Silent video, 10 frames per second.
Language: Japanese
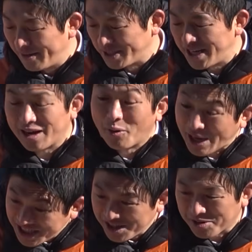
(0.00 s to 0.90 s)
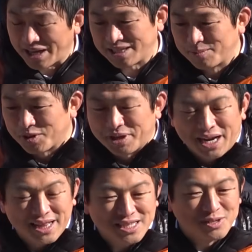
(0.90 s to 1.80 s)
への支援がおかしいとか、サムソンに
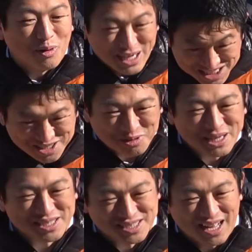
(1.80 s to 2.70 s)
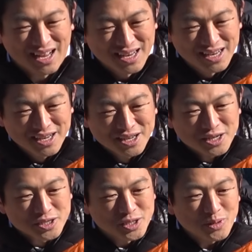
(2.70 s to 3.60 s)
金出すのがおかしいとかですね、
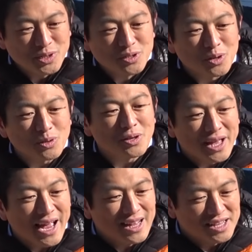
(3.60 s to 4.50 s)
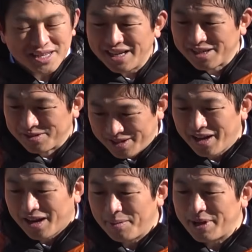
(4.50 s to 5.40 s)
そういうことで叩いてくる
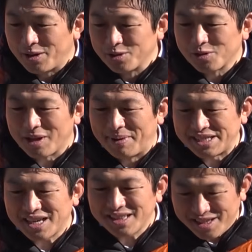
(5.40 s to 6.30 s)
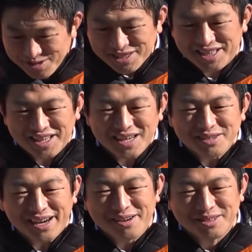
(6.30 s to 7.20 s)
ね、神谷の言うことは間違ってるって叩
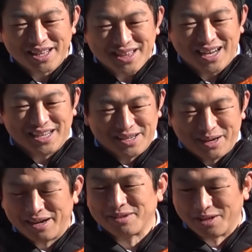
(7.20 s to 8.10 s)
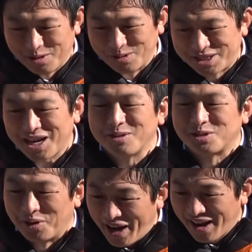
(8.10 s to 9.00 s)
かれるんだったら言われるけど、違うんで
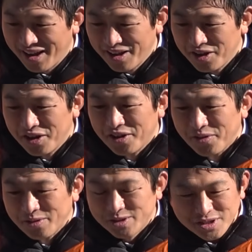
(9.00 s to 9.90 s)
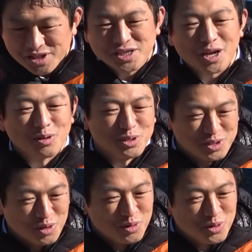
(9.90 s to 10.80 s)
すよね。全然違うことで
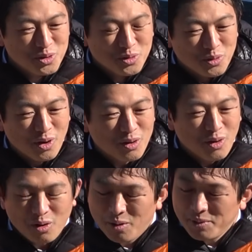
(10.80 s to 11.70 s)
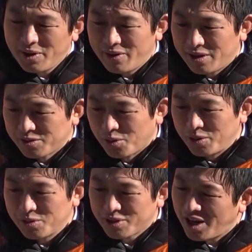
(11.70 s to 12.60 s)
すよ。なんか神谷は
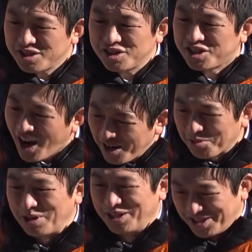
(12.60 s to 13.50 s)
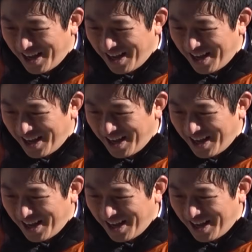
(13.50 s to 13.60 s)
党員を大事にしないとかです